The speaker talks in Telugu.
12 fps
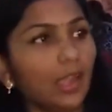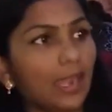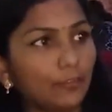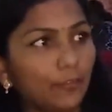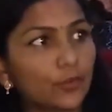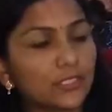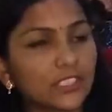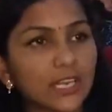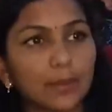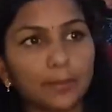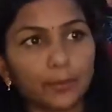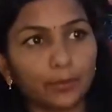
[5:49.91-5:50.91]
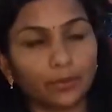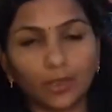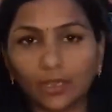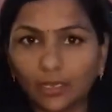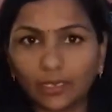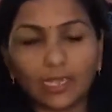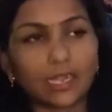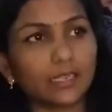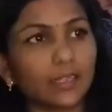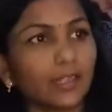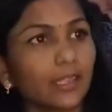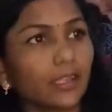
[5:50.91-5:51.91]
హెడ్ ఫోన్స్ టైపు
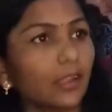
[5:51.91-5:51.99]
ఇలాంటి